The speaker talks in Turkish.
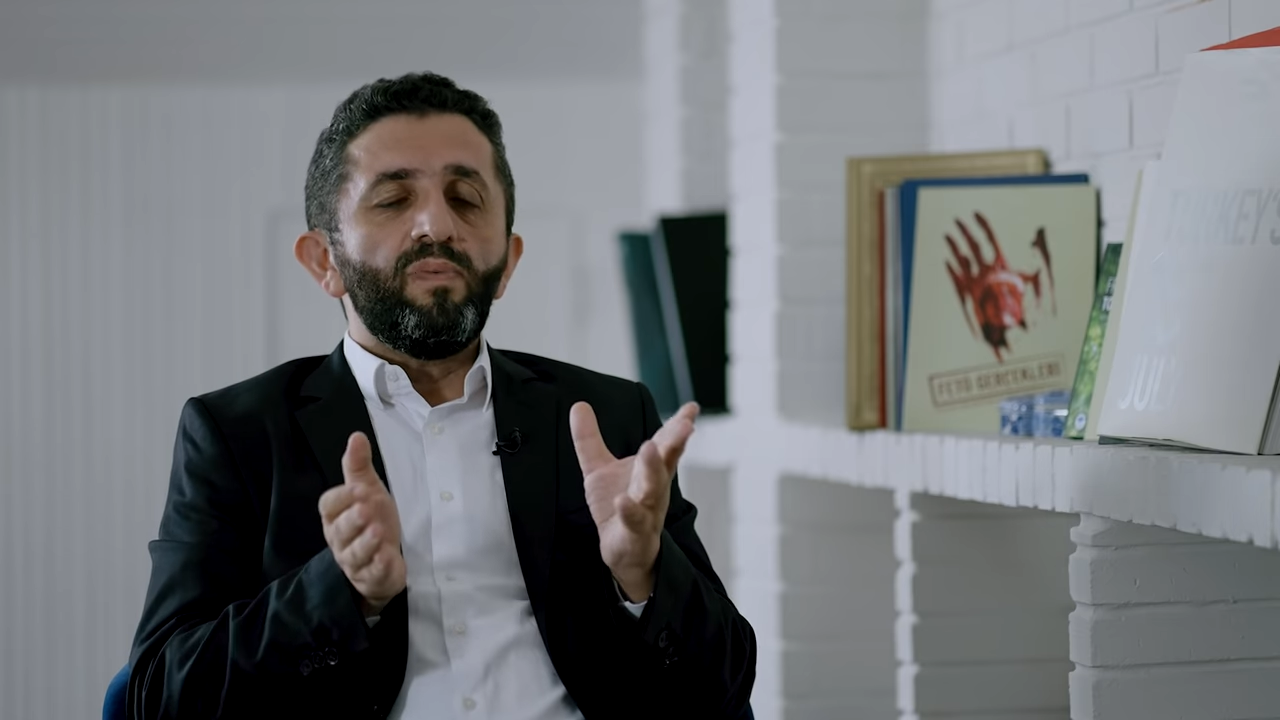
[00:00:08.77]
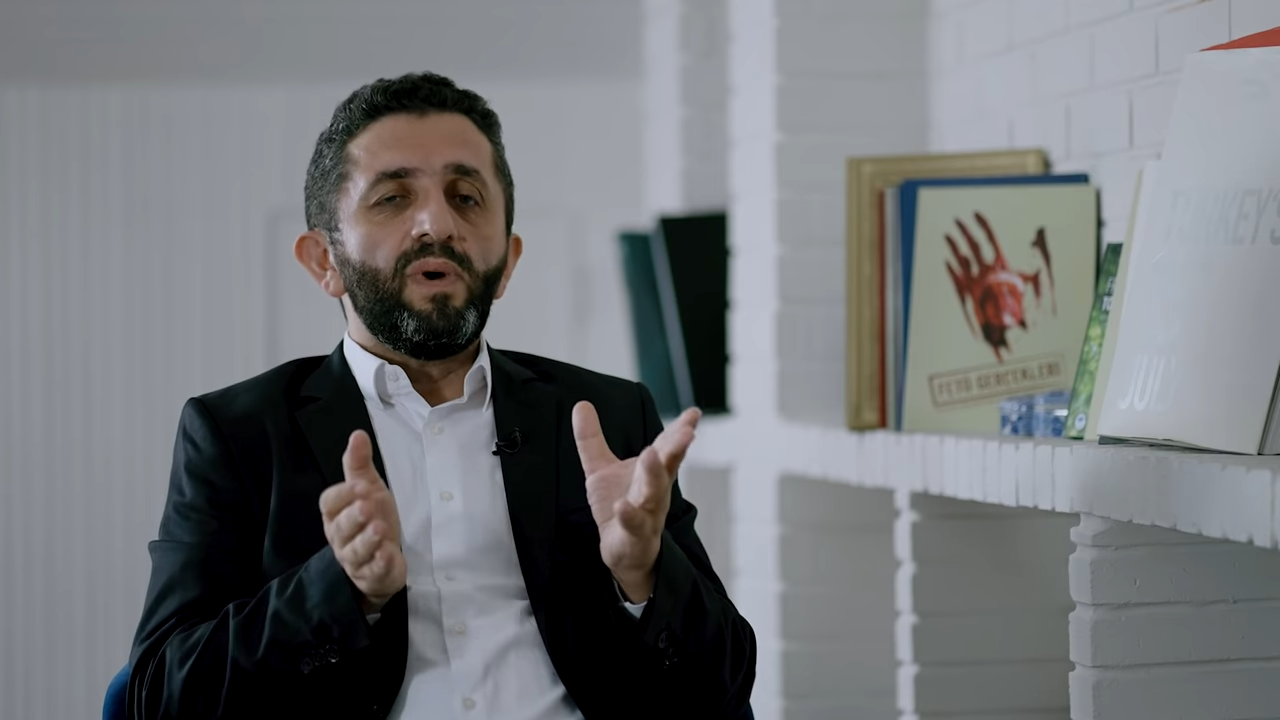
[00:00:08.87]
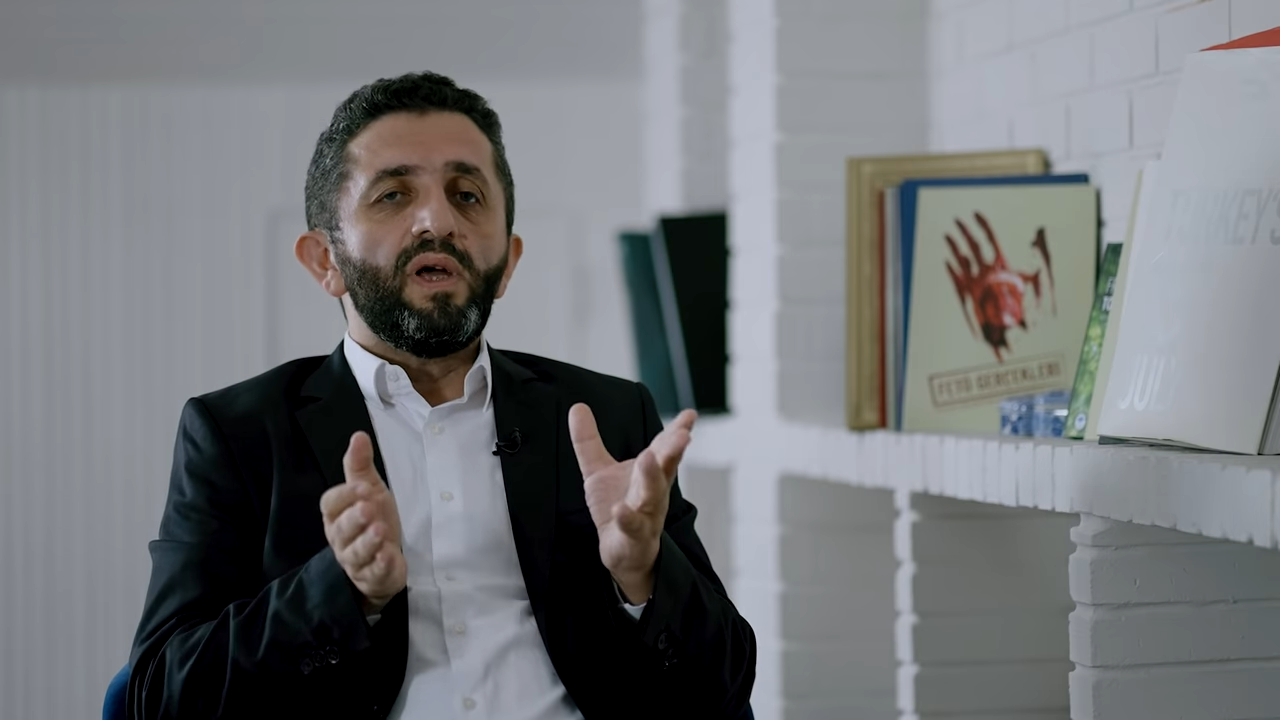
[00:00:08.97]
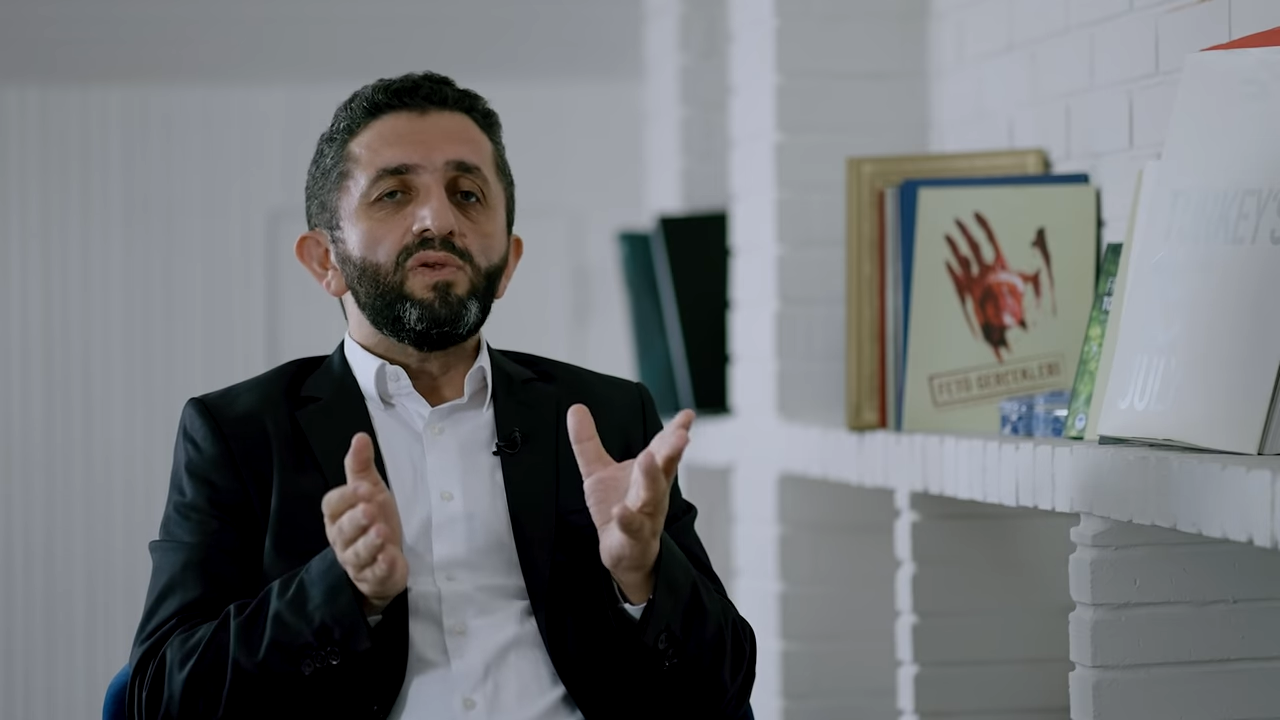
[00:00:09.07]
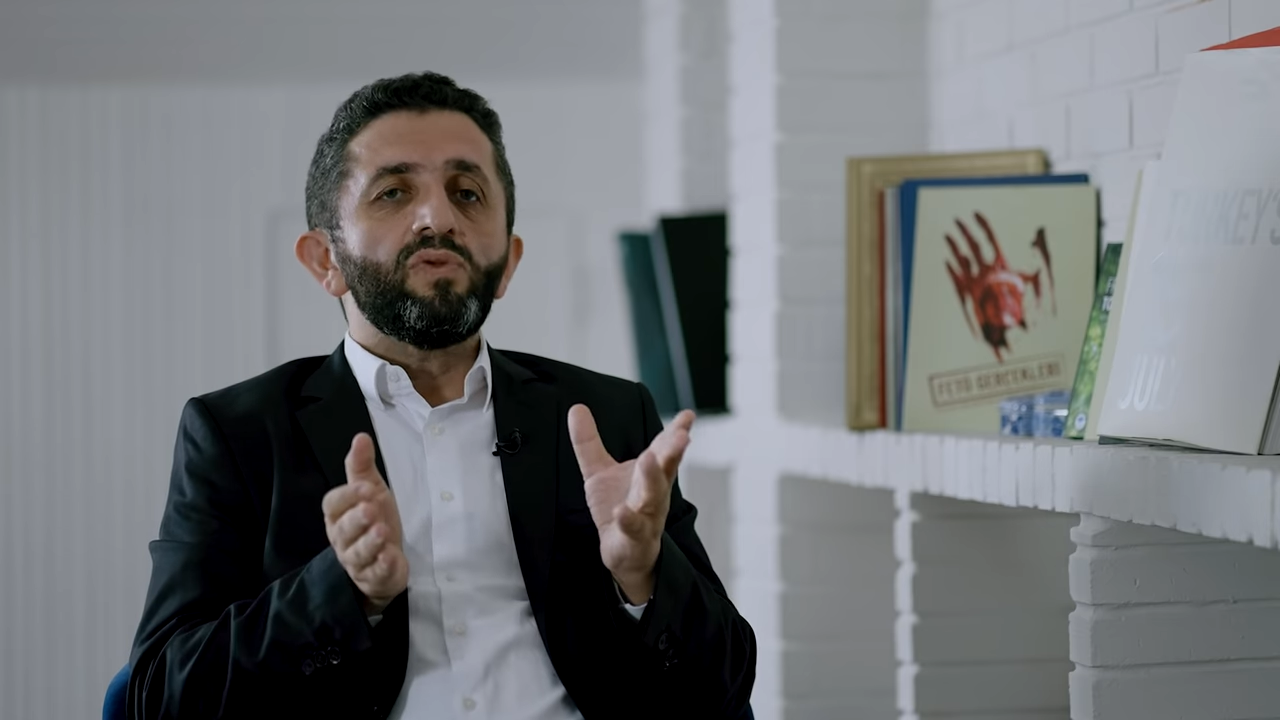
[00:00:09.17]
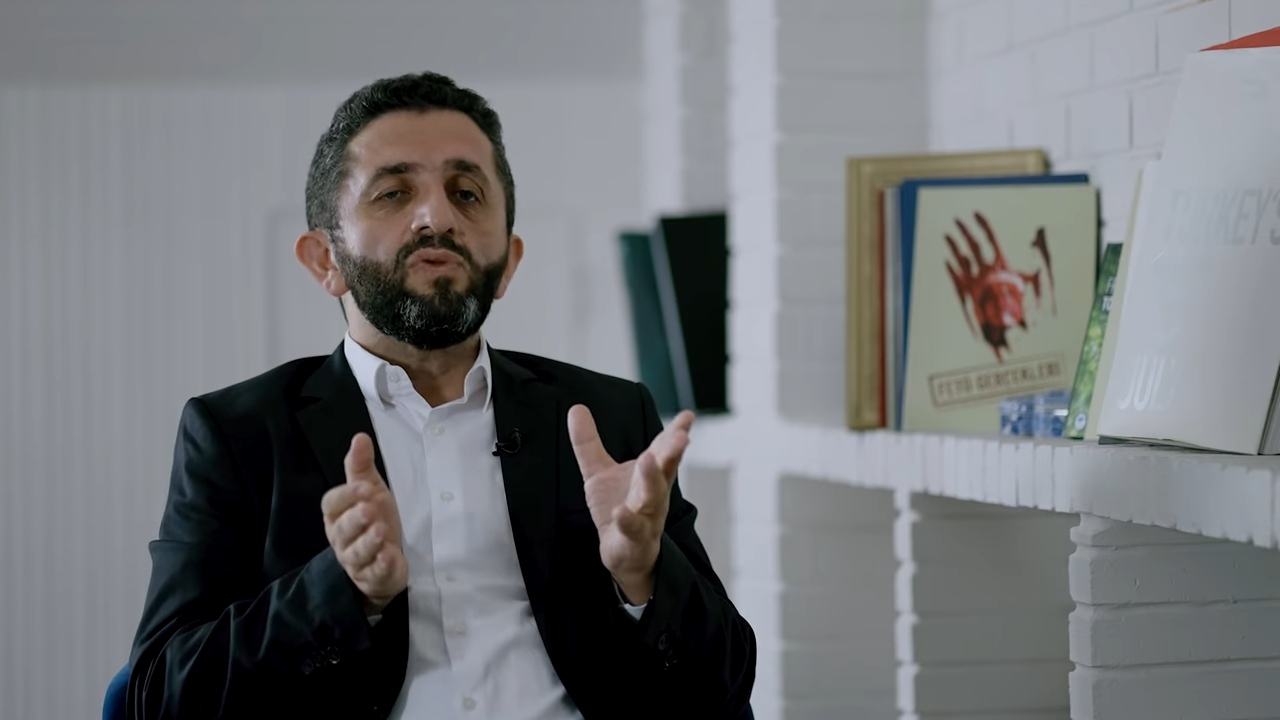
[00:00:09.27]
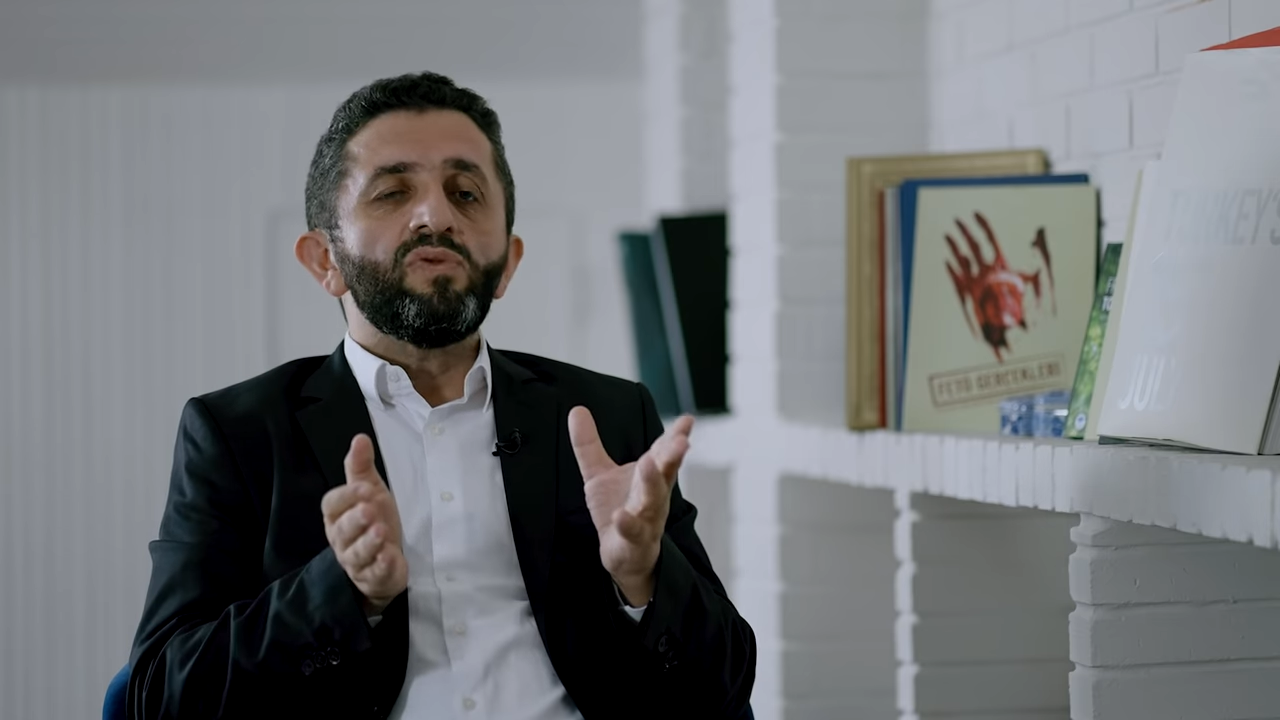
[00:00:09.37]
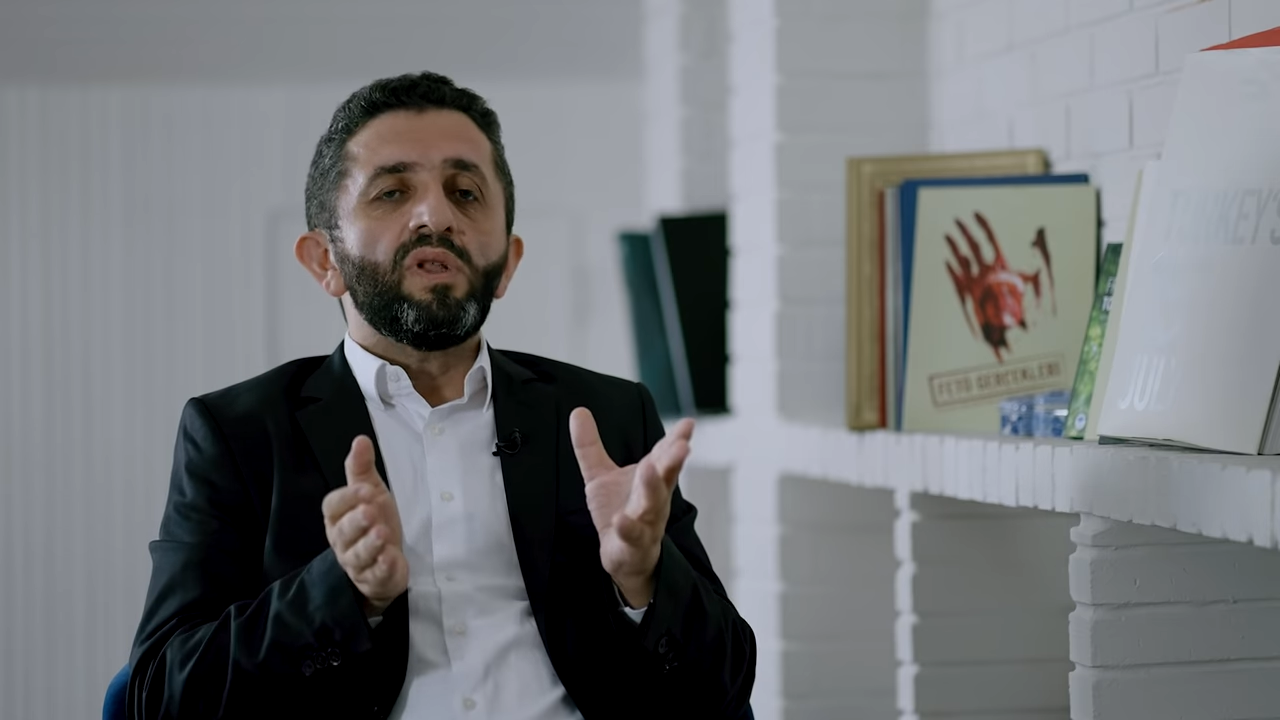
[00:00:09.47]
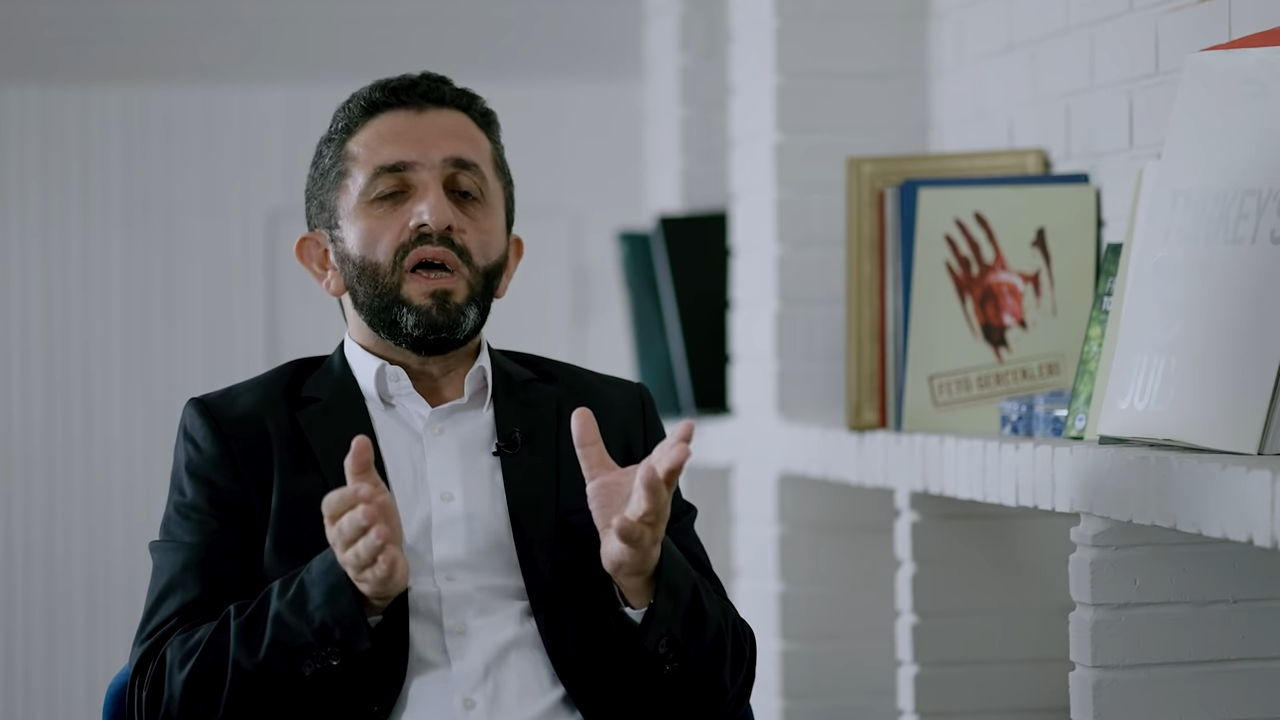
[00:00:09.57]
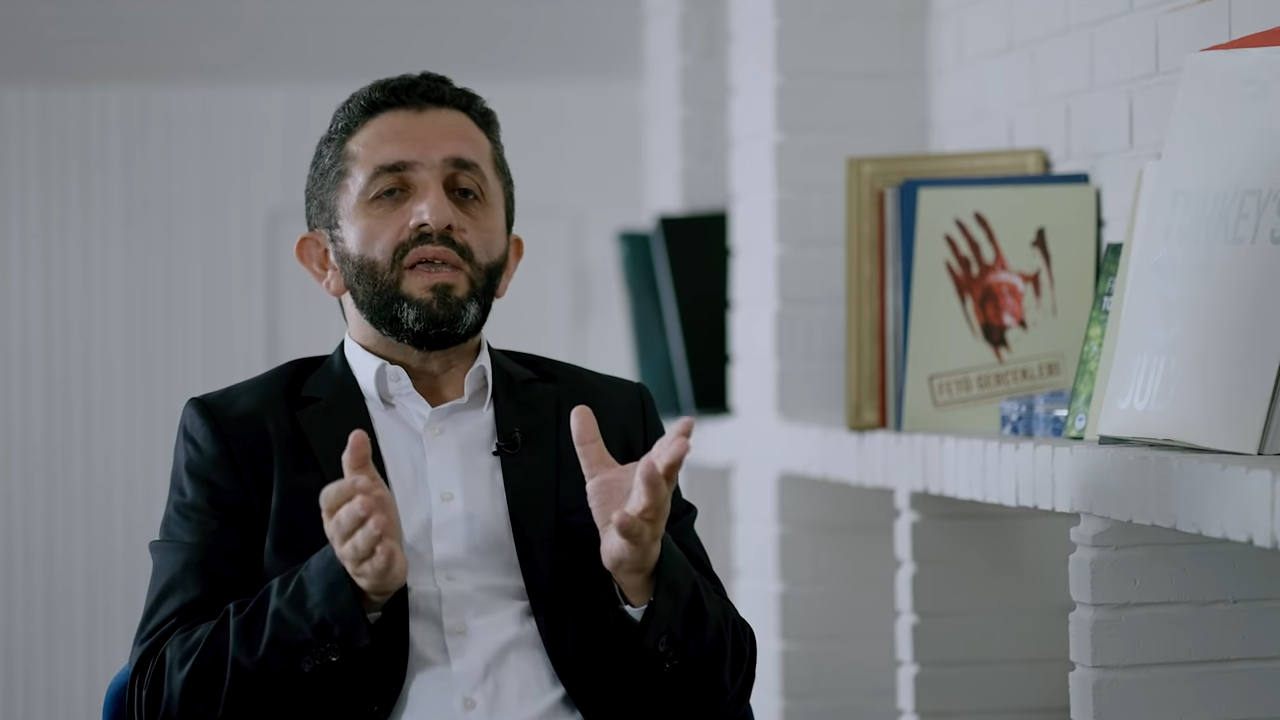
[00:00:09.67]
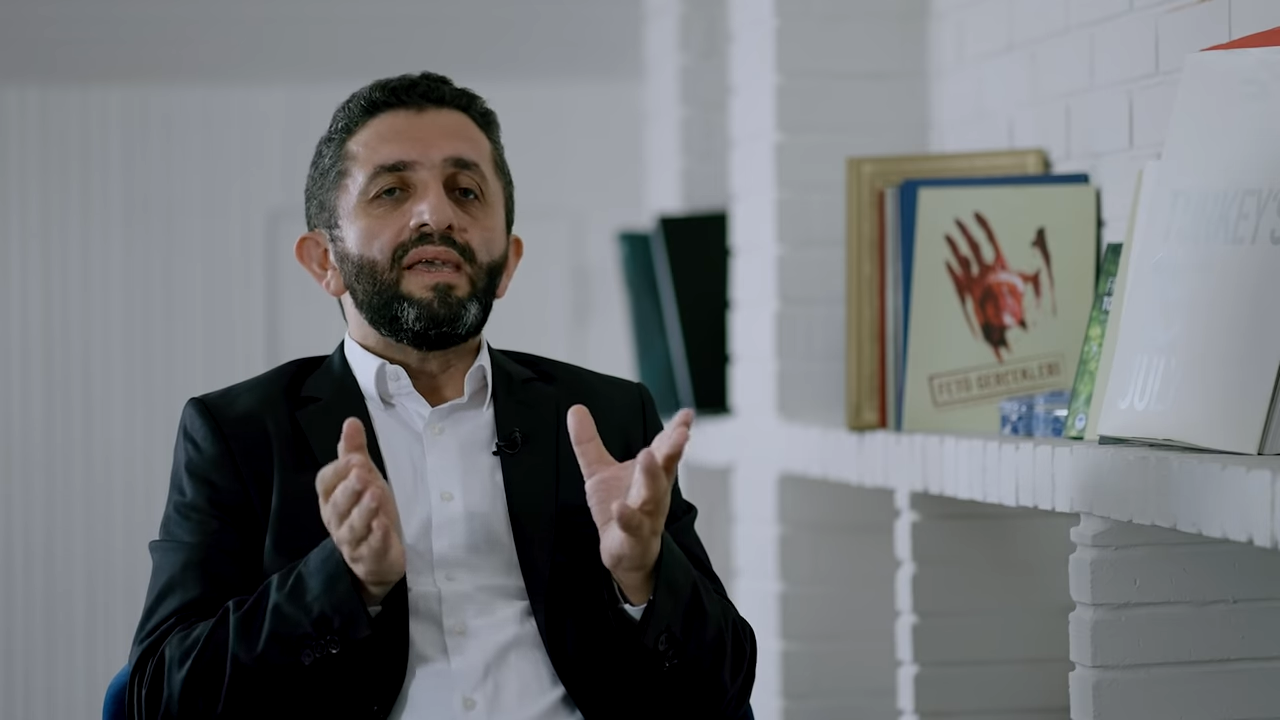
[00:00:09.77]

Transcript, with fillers: operasyonunda